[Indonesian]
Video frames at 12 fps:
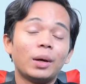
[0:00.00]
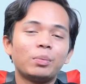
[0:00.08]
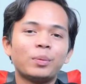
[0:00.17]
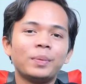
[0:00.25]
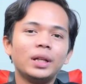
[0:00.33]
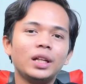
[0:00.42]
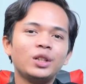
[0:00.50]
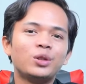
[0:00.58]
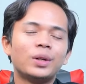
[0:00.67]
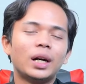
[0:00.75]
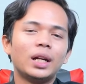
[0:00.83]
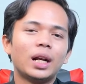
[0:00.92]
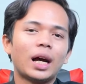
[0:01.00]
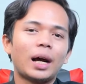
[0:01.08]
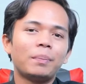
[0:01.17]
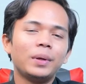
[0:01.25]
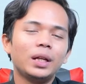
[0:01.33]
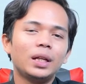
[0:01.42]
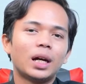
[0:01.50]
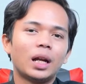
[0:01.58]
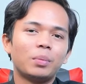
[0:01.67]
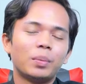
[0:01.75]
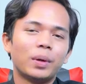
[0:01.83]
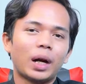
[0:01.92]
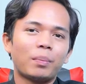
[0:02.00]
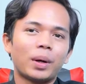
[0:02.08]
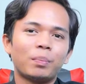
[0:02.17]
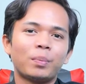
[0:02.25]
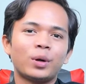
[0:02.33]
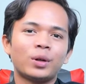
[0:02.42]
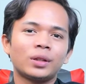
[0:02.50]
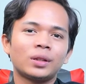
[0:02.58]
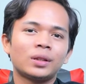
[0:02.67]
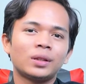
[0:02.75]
Laptop ini juga dilengkapi dengan beberapa port.